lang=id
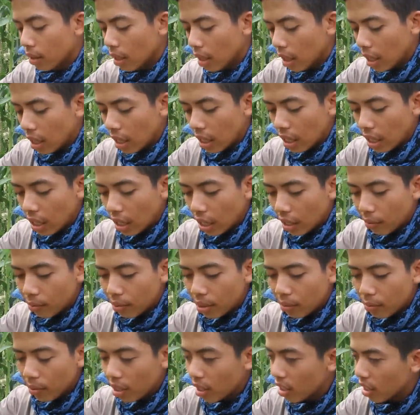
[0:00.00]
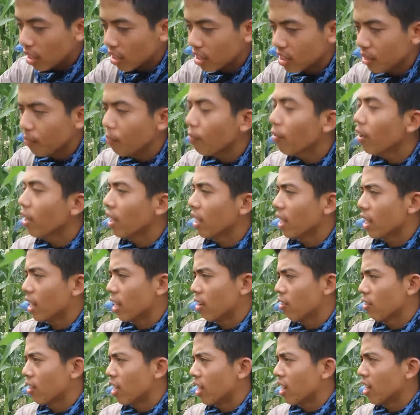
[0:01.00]
ya abdi mah resep we
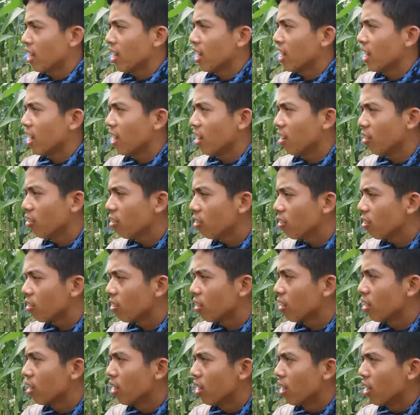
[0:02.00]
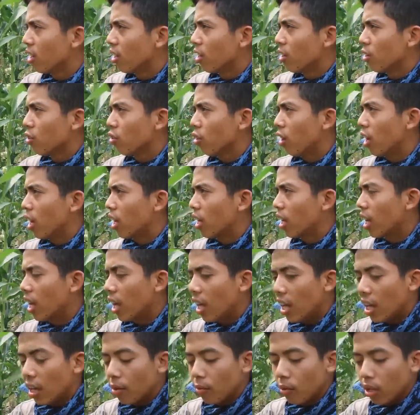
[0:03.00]
kan petani teh gitu.
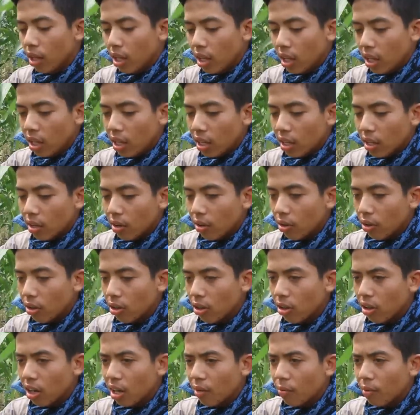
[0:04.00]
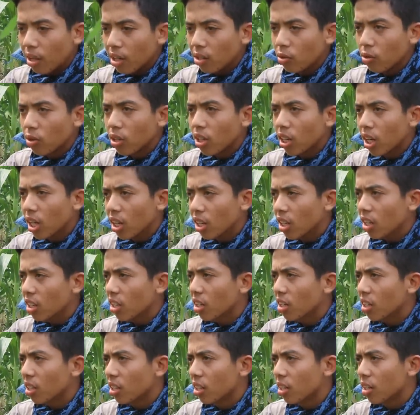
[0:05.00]
Soalnya abdi hoyong ngamajukeun
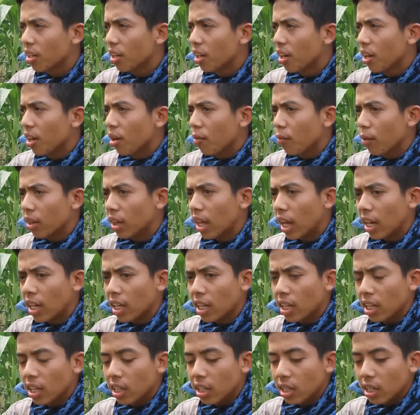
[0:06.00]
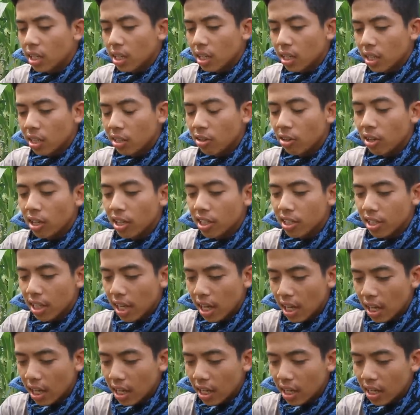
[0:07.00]
petani
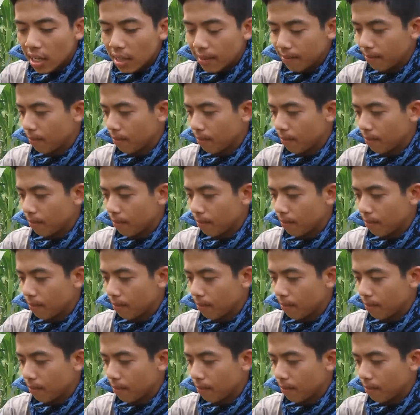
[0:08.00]
Indonesia.